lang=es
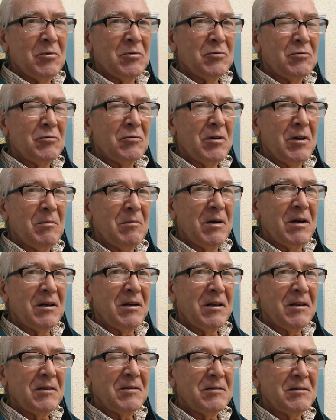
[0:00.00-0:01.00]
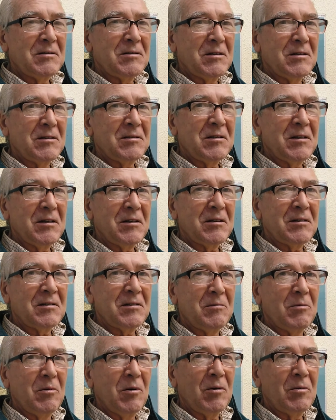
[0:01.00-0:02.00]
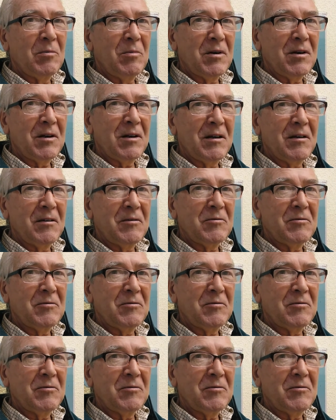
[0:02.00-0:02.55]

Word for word: Es una manera de intentar devolverle a